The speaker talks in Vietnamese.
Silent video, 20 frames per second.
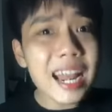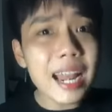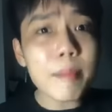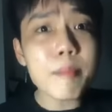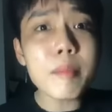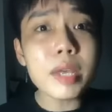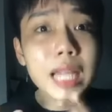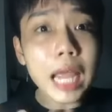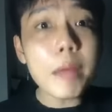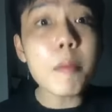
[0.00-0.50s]

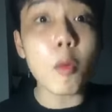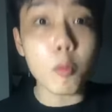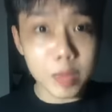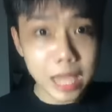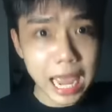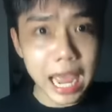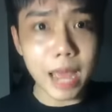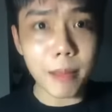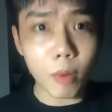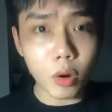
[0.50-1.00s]
lắm mới thấy một
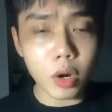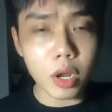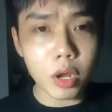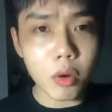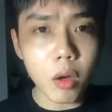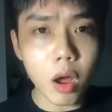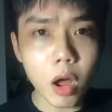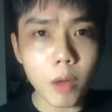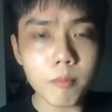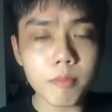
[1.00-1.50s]
nhà mọi người hiểu
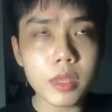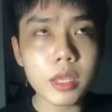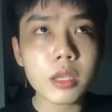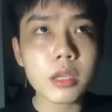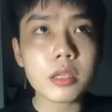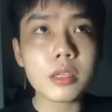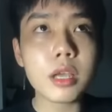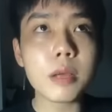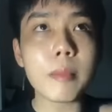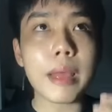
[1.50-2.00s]
không
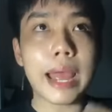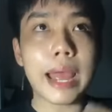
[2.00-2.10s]
nhưng mà